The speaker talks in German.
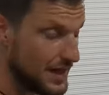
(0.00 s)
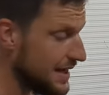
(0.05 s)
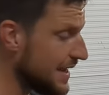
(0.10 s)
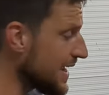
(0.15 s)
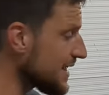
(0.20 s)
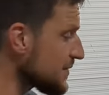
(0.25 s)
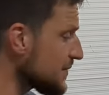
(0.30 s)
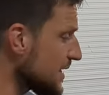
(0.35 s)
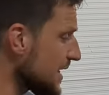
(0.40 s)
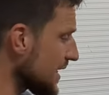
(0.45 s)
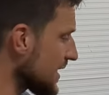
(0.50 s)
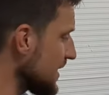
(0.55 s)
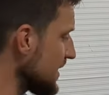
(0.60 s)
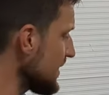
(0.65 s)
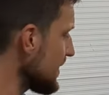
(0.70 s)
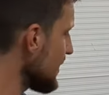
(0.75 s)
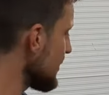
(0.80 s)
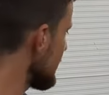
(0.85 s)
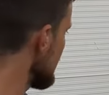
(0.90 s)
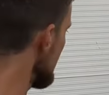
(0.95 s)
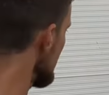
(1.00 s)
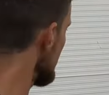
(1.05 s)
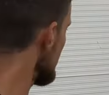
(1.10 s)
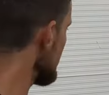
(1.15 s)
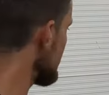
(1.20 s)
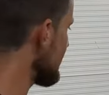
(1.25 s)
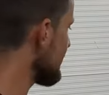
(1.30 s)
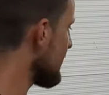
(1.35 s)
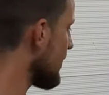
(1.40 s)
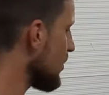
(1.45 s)
Erstmal der Cleaner, logisch,
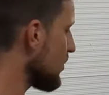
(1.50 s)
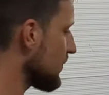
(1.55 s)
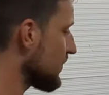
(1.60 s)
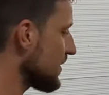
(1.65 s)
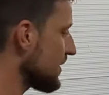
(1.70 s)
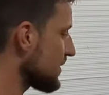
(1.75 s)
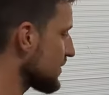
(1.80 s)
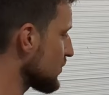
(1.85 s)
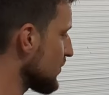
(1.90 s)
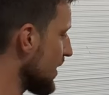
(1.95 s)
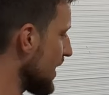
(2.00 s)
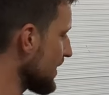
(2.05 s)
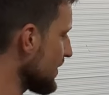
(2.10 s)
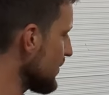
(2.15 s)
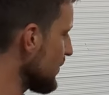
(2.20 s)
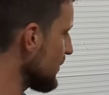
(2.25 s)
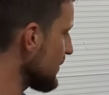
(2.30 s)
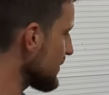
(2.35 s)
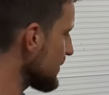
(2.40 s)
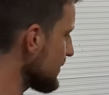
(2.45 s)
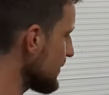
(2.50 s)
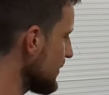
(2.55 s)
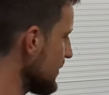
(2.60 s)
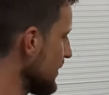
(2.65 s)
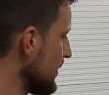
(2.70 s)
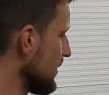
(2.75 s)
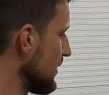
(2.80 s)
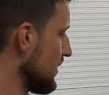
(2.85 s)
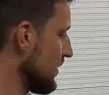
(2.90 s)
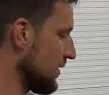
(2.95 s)
den brauchen wir zum Anlösen.
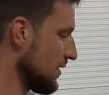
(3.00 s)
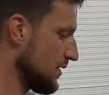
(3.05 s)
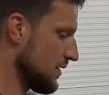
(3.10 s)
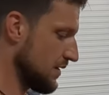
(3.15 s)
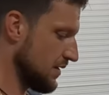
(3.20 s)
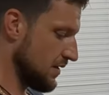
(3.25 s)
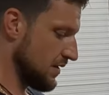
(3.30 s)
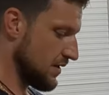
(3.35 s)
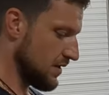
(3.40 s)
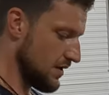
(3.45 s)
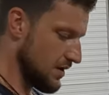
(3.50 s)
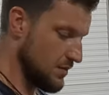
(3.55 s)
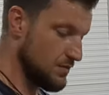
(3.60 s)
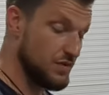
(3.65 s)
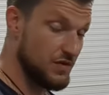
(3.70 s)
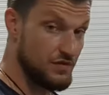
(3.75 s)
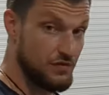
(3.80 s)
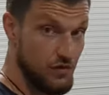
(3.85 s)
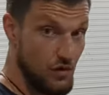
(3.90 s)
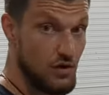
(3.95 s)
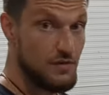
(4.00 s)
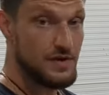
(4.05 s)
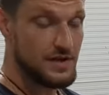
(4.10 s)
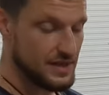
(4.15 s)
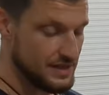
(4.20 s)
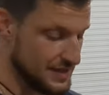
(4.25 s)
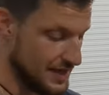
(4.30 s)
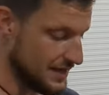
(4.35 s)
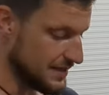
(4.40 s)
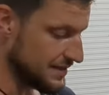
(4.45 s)
Bevor wir
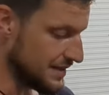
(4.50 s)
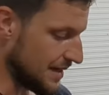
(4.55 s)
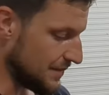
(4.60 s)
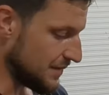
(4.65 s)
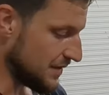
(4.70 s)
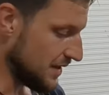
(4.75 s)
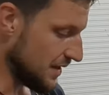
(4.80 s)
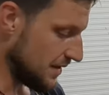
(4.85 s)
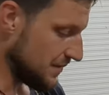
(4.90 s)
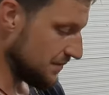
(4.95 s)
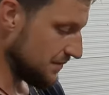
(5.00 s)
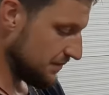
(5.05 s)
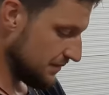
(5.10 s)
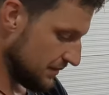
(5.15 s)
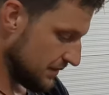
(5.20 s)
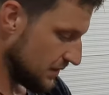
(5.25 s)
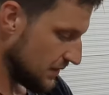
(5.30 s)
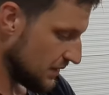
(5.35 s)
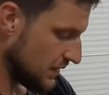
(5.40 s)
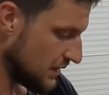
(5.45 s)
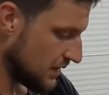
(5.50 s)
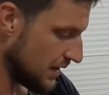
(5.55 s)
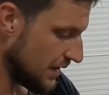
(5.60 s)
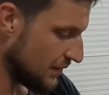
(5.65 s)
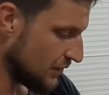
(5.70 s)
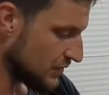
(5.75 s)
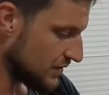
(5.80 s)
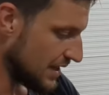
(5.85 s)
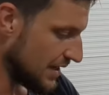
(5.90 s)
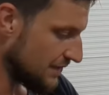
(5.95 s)
das alles abkleben,
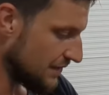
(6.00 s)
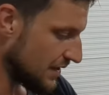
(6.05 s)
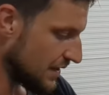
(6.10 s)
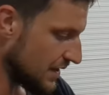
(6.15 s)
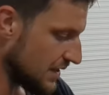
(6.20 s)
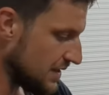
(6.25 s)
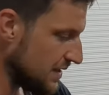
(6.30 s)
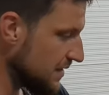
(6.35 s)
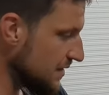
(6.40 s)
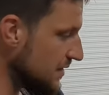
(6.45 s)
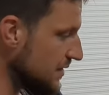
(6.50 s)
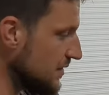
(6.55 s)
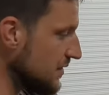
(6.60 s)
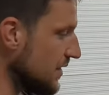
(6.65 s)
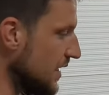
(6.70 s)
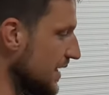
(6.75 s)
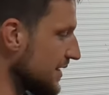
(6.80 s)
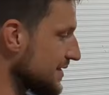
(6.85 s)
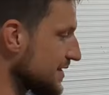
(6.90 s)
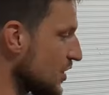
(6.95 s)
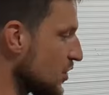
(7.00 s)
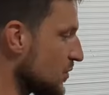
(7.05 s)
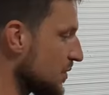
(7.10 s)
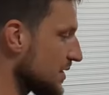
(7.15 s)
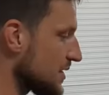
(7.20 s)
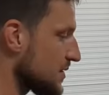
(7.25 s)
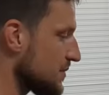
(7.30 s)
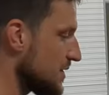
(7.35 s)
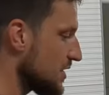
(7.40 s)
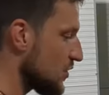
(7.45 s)
nehmen wir uns einfach Cleaner, ein
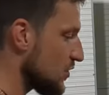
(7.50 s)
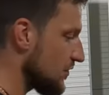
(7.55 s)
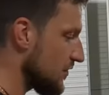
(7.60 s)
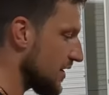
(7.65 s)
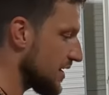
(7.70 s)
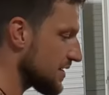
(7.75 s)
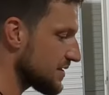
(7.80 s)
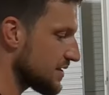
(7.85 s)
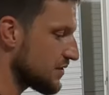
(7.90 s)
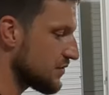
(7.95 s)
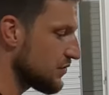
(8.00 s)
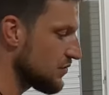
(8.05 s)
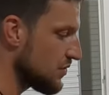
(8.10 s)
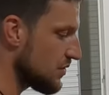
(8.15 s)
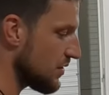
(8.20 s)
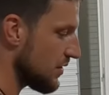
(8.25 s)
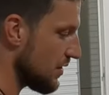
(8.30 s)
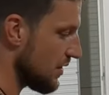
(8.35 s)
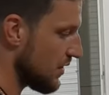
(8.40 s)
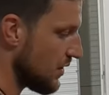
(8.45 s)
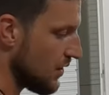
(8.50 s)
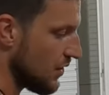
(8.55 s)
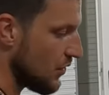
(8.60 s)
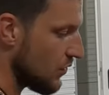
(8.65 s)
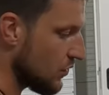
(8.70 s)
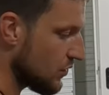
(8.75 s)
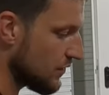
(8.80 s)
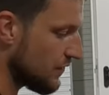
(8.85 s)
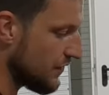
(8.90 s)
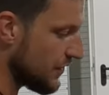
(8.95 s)
sauberes Mikrofasertuch
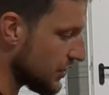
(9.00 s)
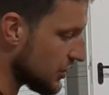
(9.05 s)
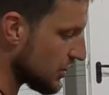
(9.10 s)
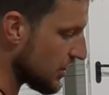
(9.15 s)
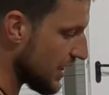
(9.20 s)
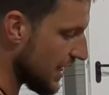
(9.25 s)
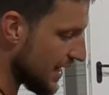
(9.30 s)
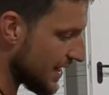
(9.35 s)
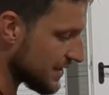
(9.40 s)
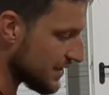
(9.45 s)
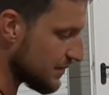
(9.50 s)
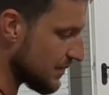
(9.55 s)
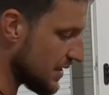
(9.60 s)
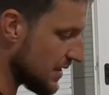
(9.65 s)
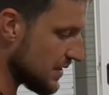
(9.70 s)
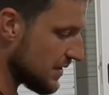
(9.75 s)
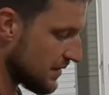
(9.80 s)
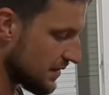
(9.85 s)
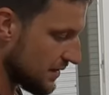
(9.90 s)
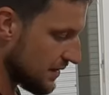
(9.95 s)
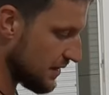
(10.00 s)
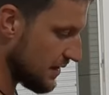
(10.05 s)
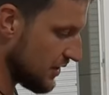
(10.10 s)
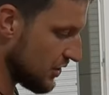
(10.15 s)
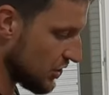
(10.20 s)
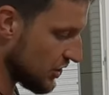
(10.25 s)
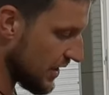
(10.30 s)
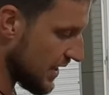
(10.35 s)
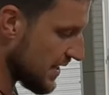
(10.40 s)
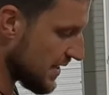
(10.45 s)
und wischen erstmal die
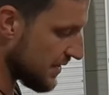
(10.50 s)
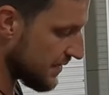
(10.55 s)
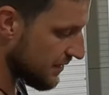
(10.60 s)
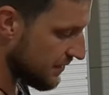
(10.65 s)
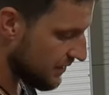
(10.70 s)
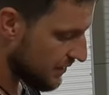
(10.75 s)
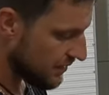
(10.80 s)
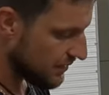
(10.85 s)
Stellen